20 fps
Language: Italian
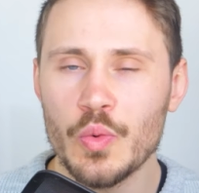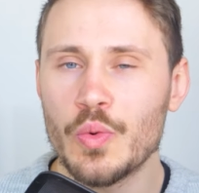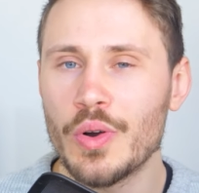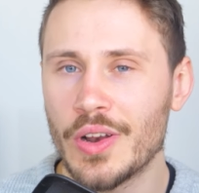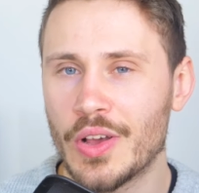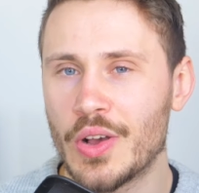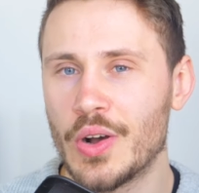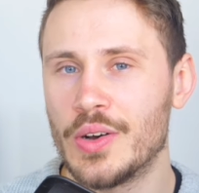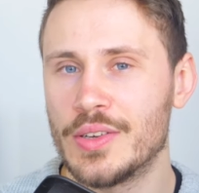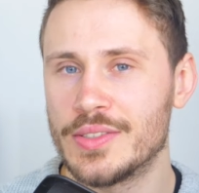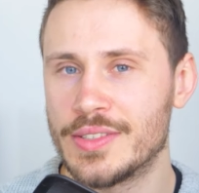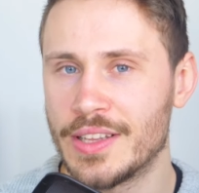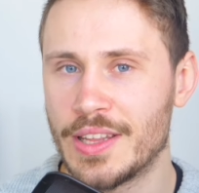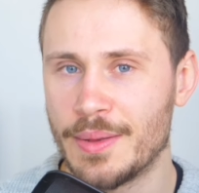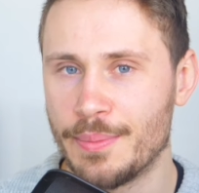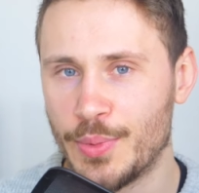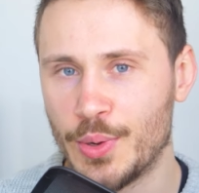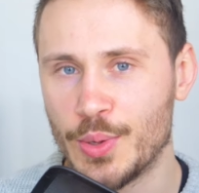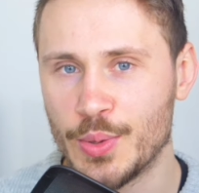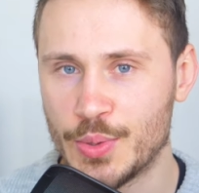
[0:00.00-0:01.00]
un qualcosa
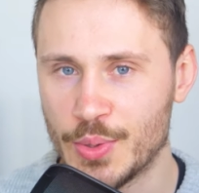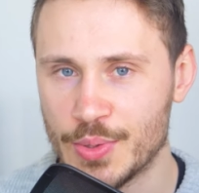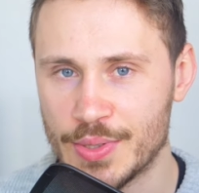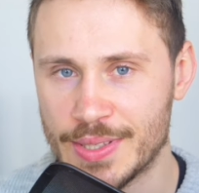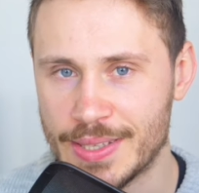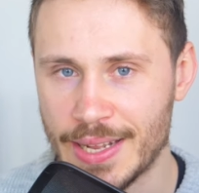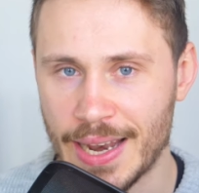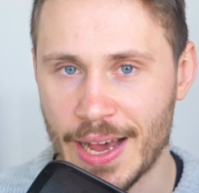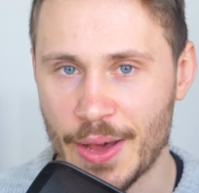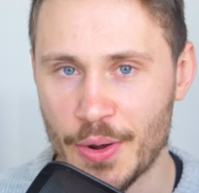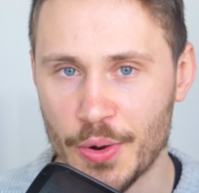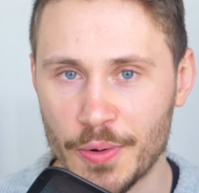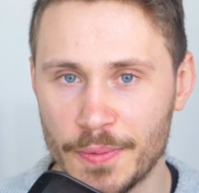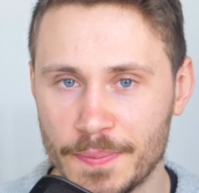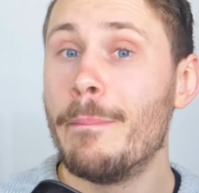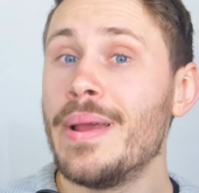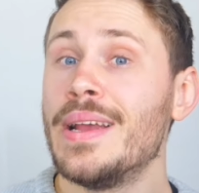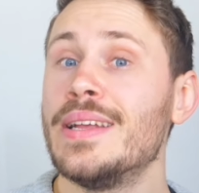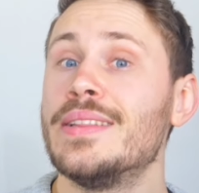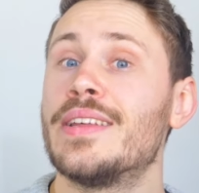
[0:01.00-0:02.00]
di molto strano.
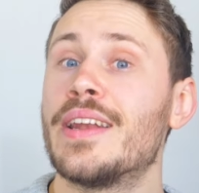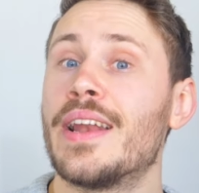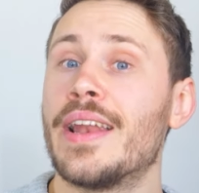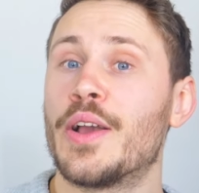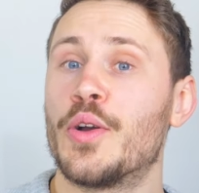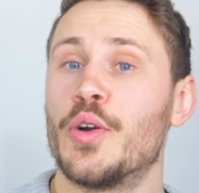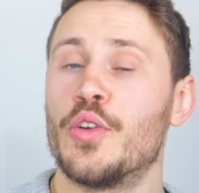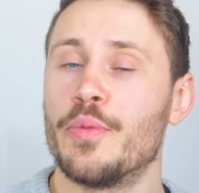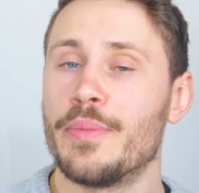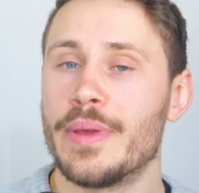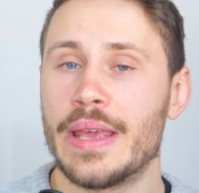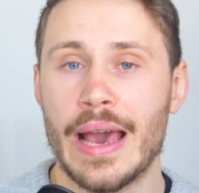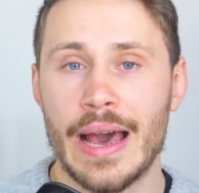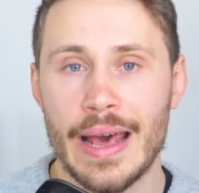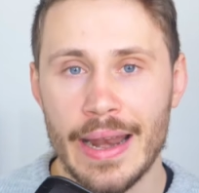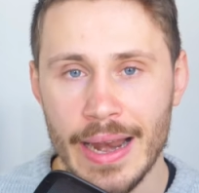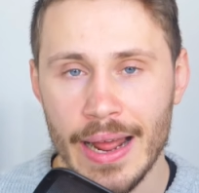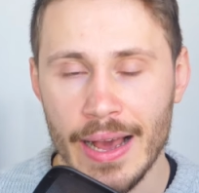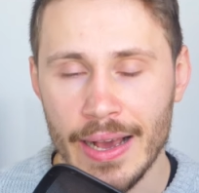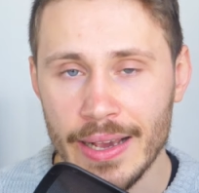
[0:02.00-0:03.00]
Mentre l'economia
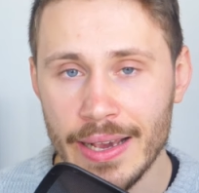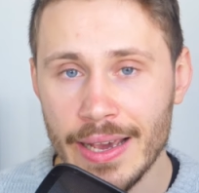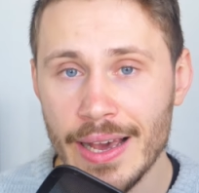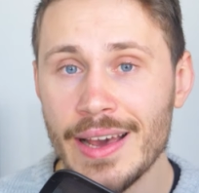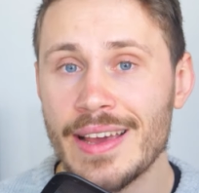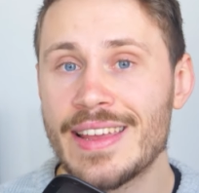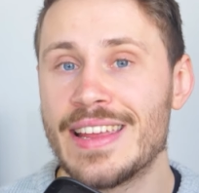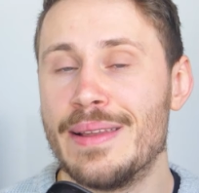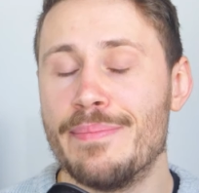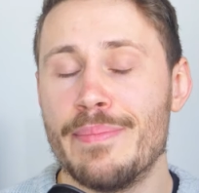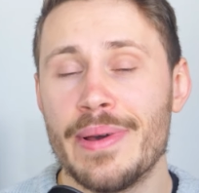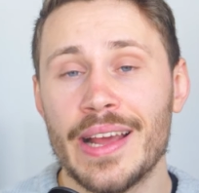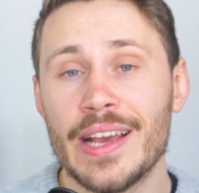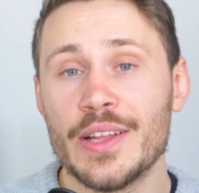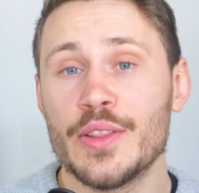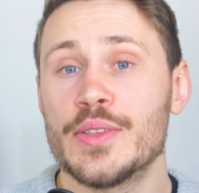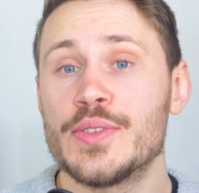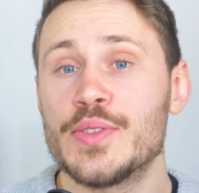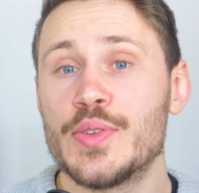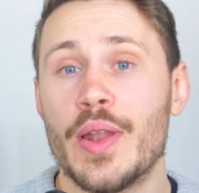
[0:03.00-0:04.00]
arranca, il
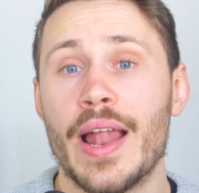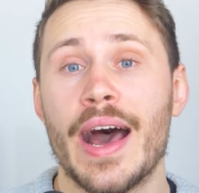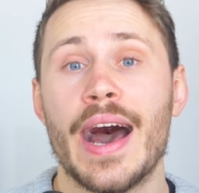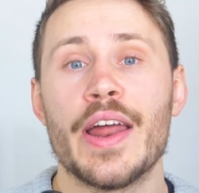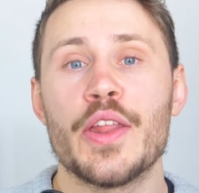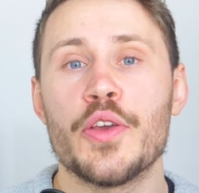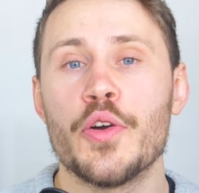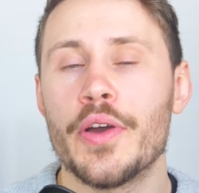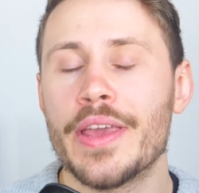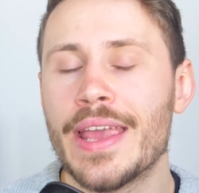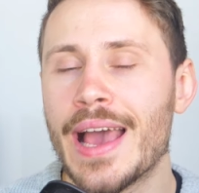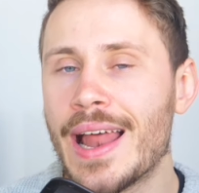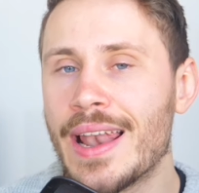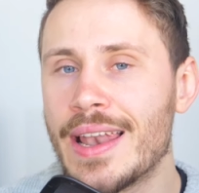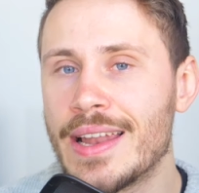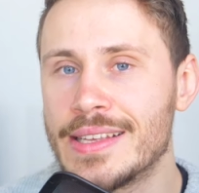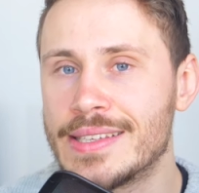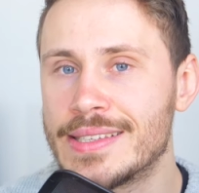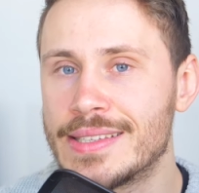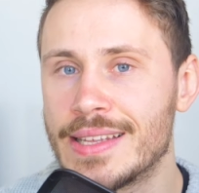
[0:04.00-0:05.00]
mercato azionario è
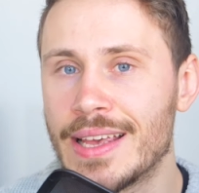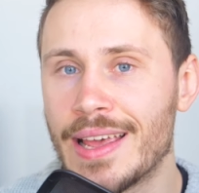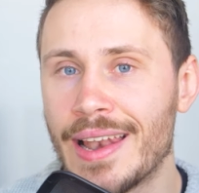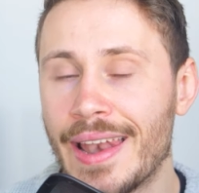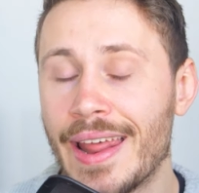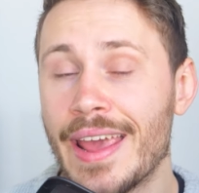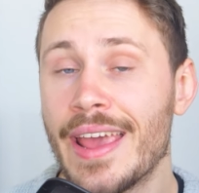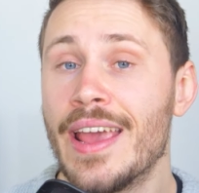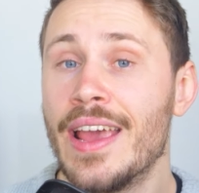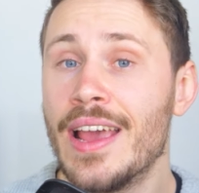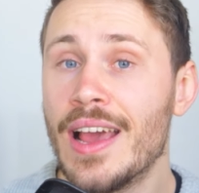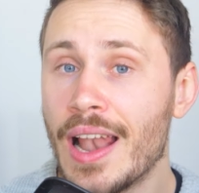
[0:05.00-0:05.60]
alle stelle.